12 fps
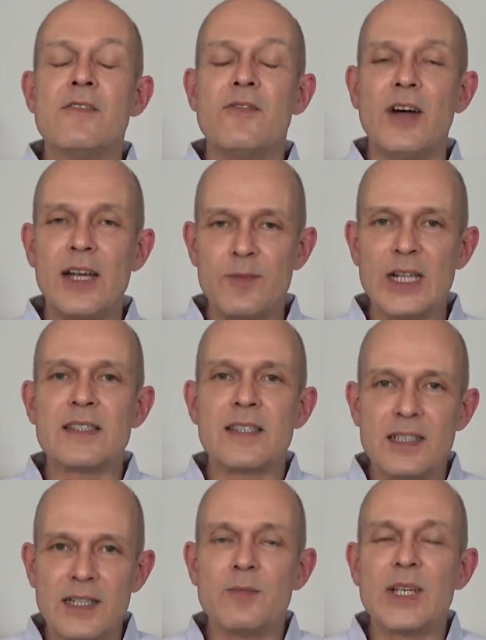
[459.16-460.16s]
Weil man
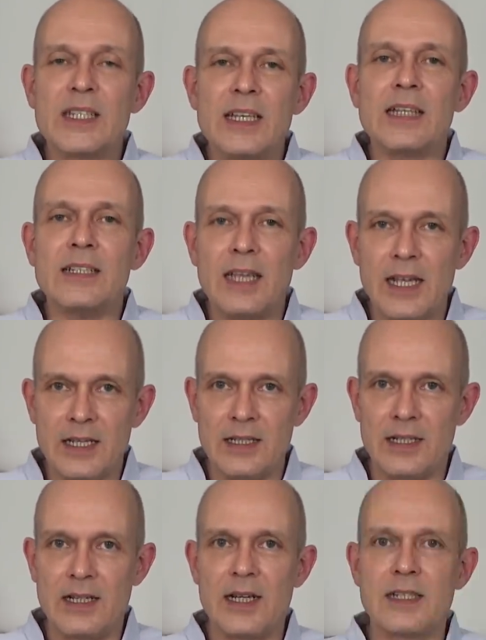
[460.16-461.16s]
sich nämlich ja
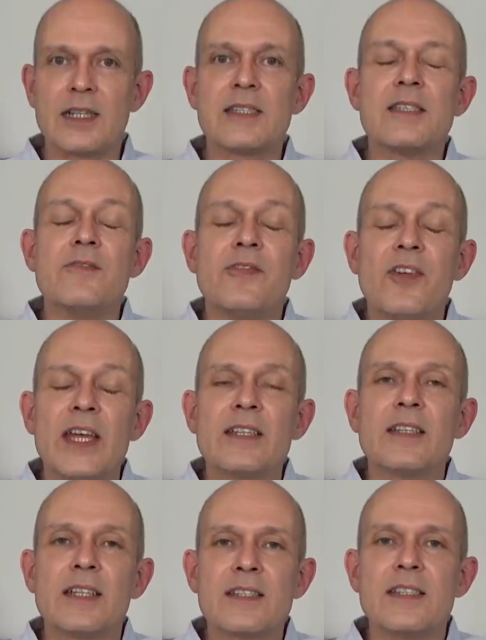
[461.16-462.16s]
denken kann, dass die
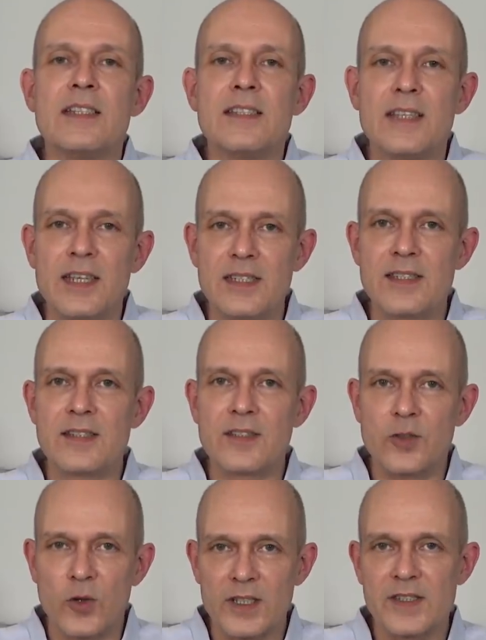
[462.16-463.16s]
Fed jetzt die Zinsen
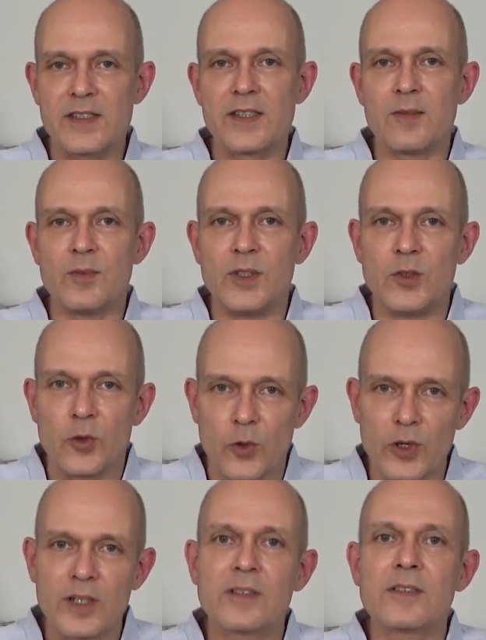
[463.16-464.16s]
trotzdem
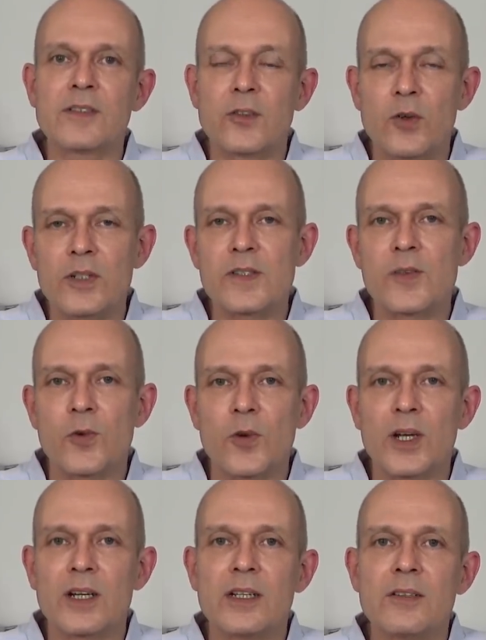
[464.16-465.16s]
drückt, trotz
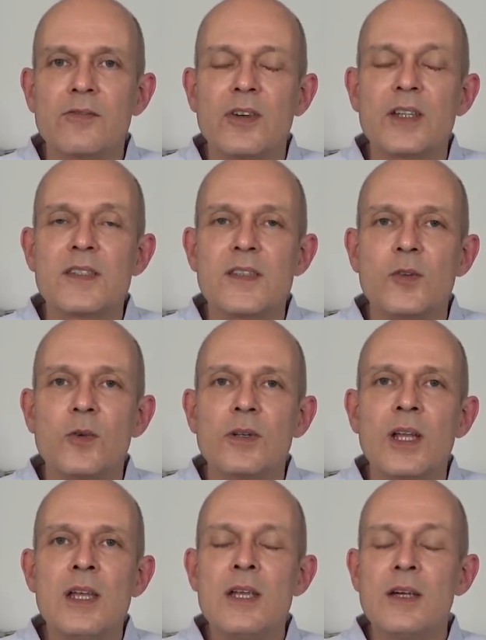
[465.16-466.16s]
höherer
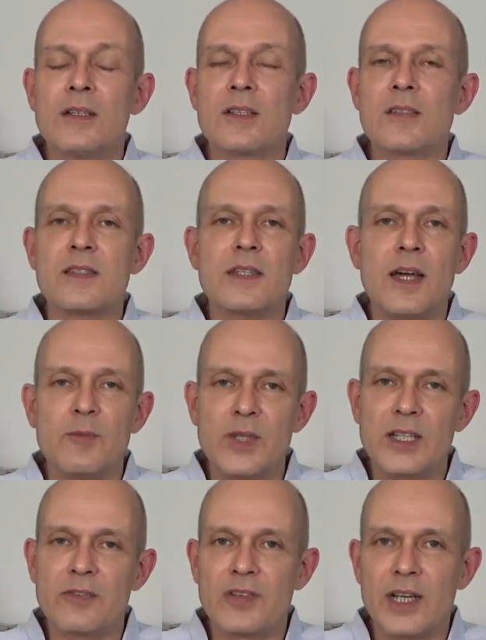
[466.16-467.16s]
Inflation, dass sie damit
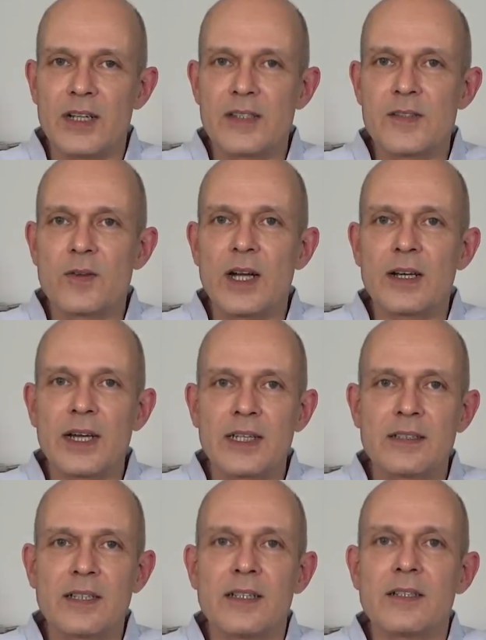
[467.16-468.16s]
ja vielleicht sogar
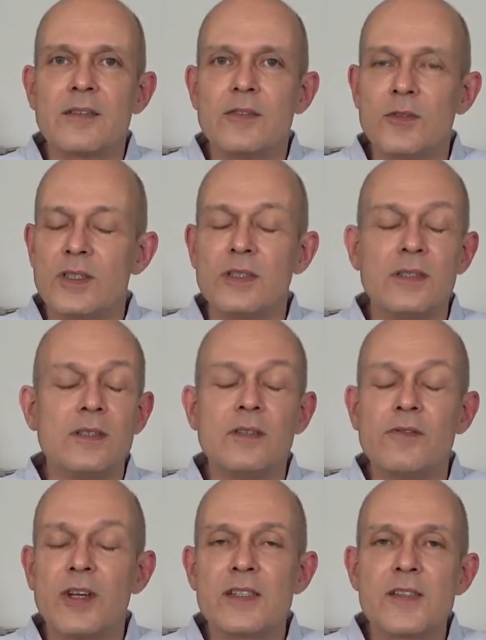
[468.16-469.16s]
recht hat und die
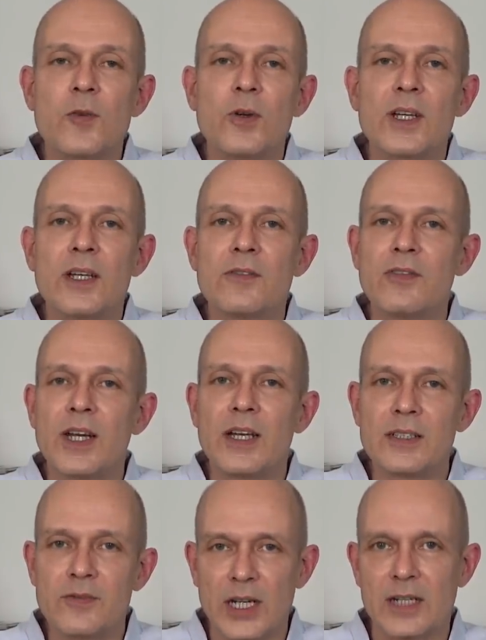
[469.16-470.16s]
Inflation geht
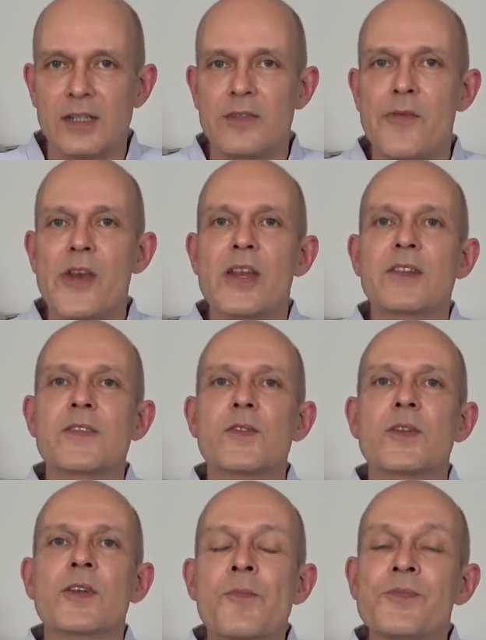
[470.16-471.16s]
vielleicht wirklich wieder
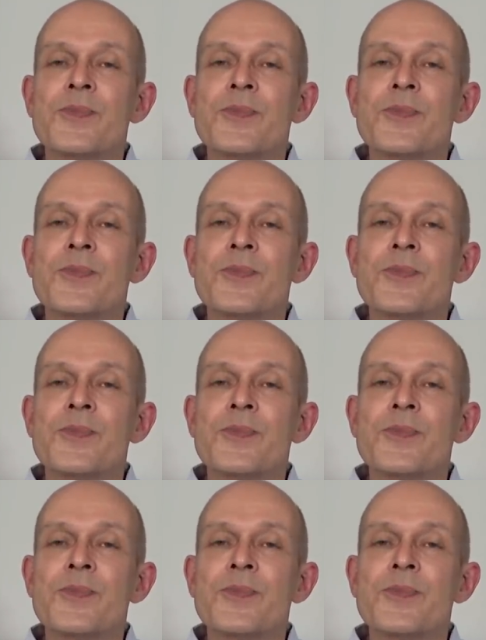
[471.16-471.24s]
zurück.